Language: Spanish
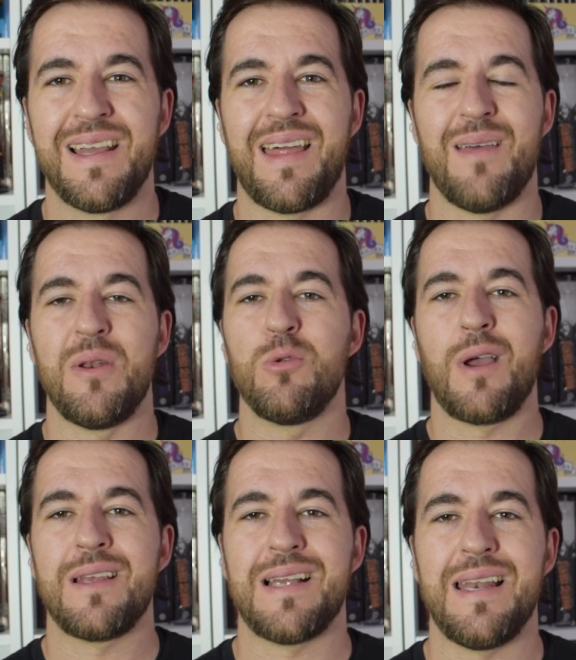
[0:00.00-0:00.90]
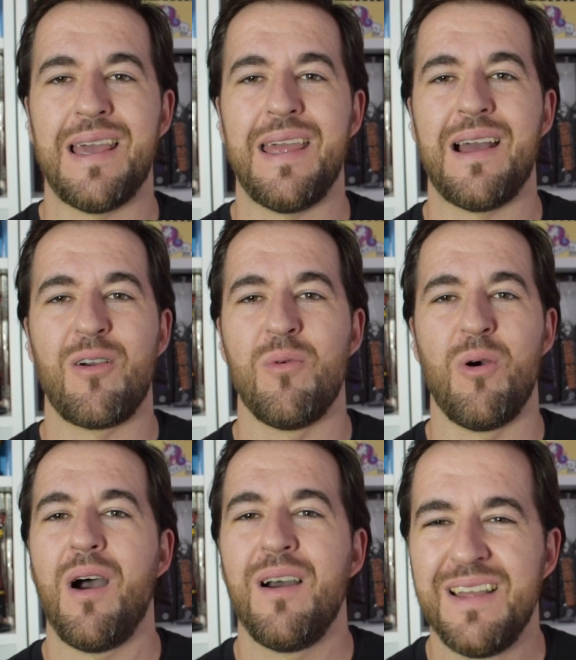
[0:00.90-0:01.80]
Cada minuto que salía era
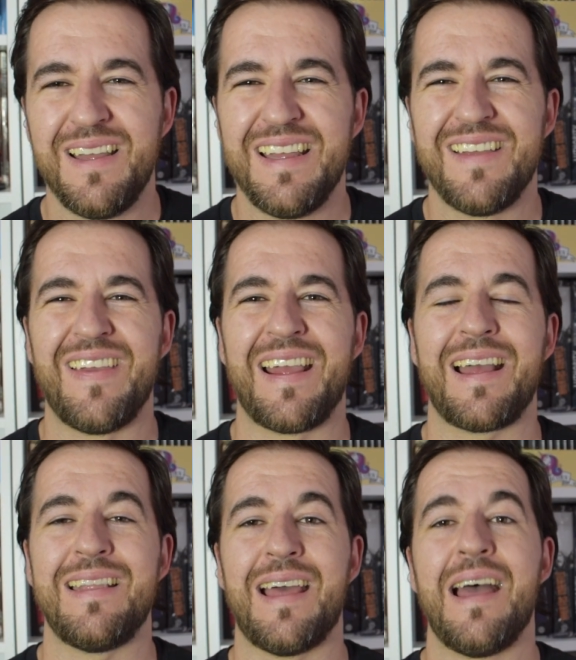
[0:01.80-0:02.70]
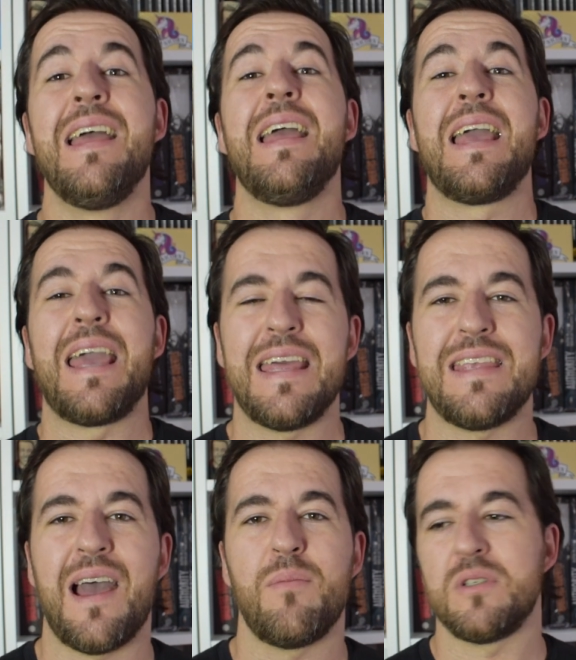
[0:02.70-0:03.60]
como, ah me encanta.
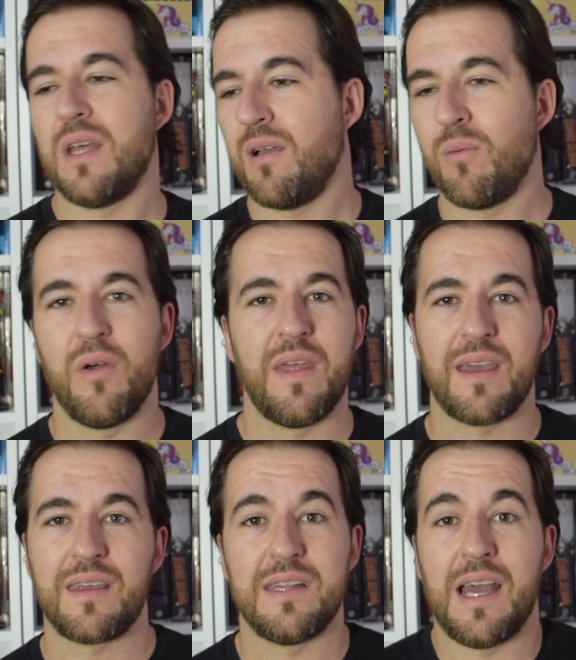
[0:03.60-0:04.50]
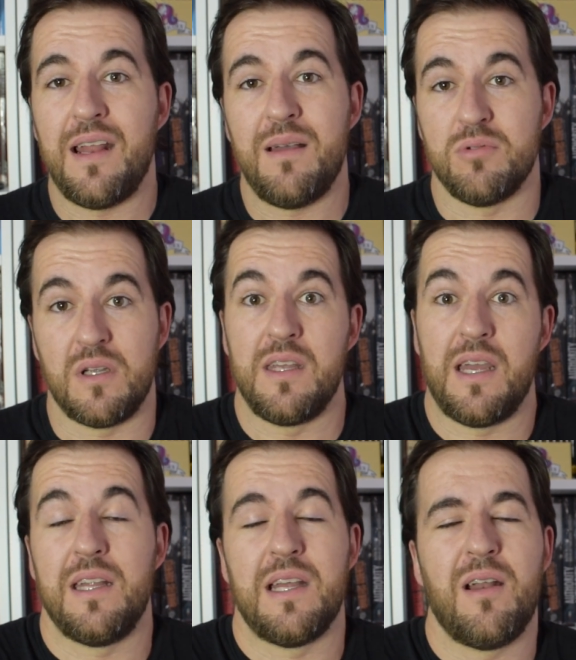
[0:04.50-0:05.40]
Ella, pues hace como de gitana, porque
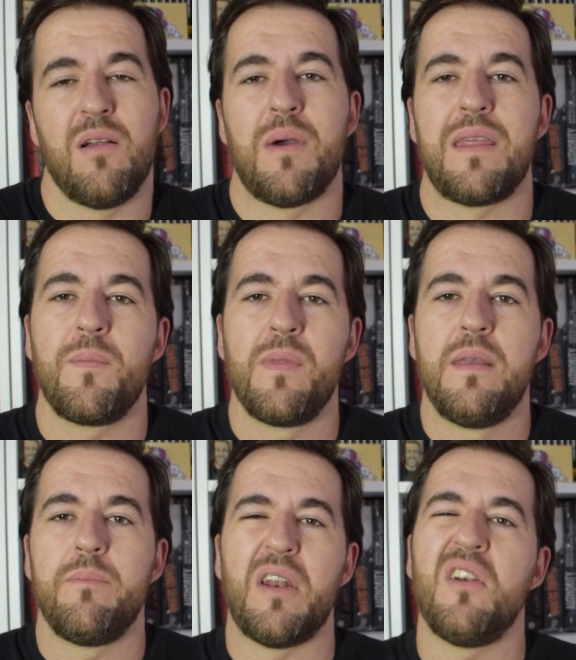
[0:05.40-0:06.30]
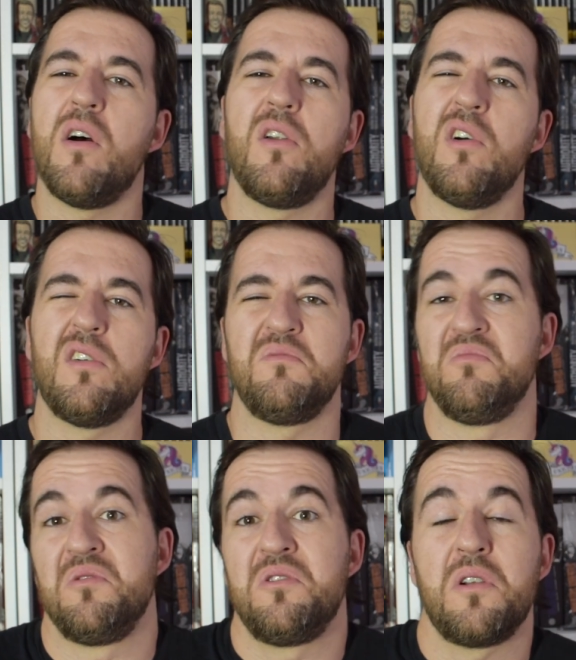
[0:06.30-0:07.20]
ella gitana, ¿no? Hace, pero no, no,
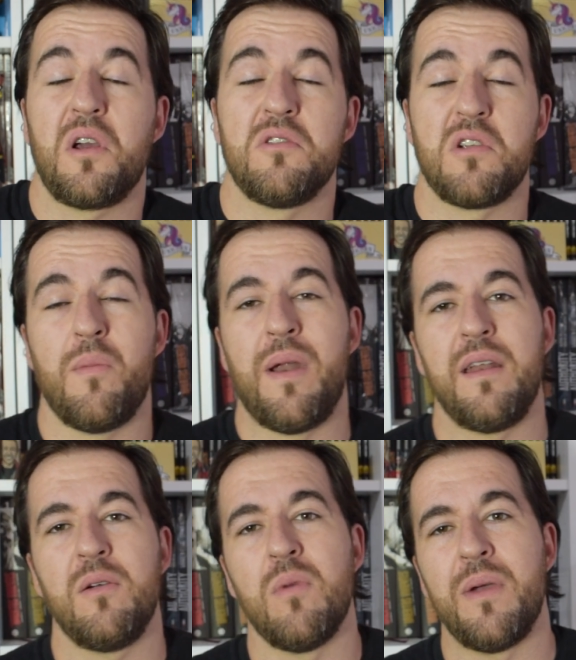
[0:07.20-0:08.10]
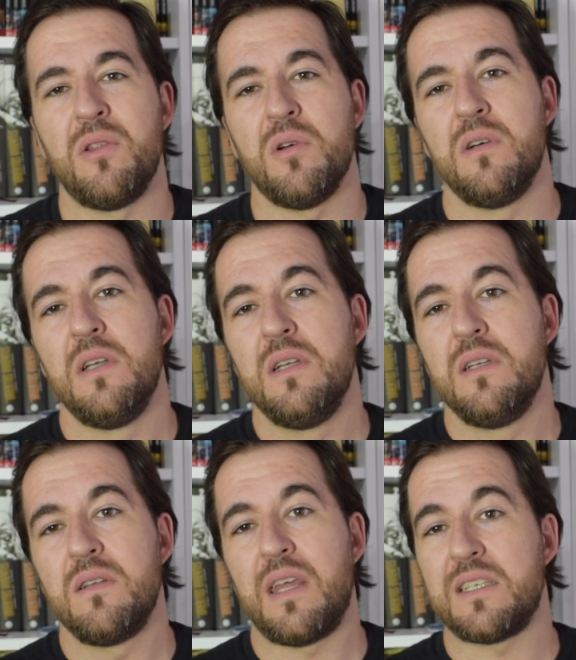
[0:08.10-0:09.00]
yo creo que no se llama en ningún momento
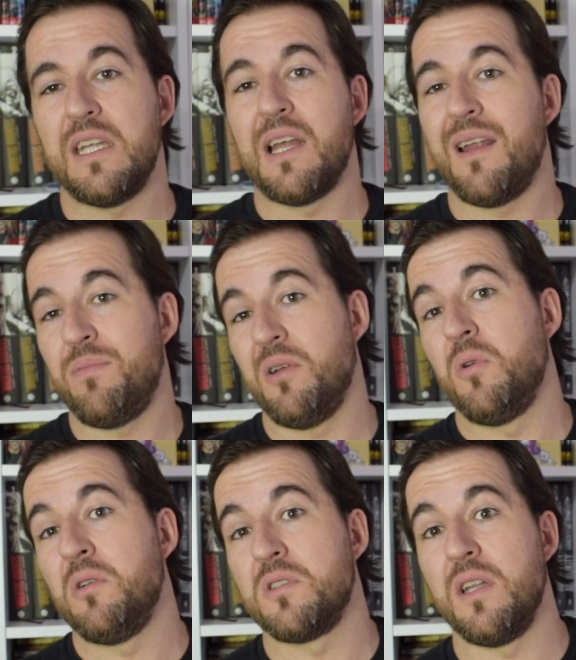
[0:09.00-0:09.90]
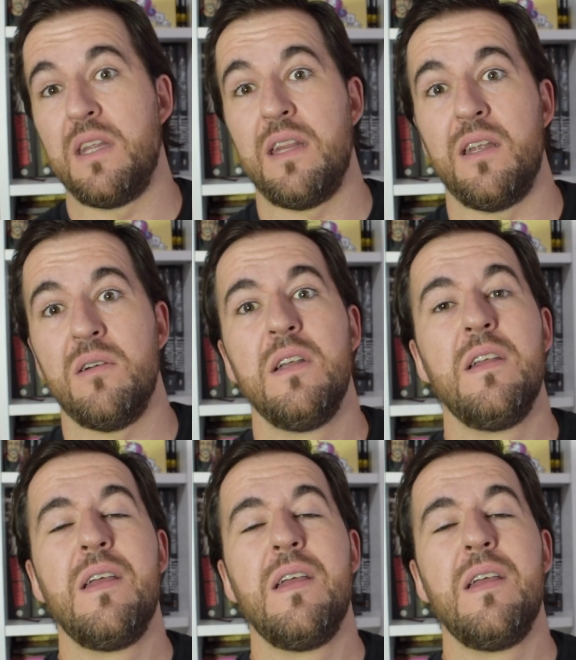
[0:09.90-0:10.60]
que es gitana, pero bueno, se entiende, ¿no?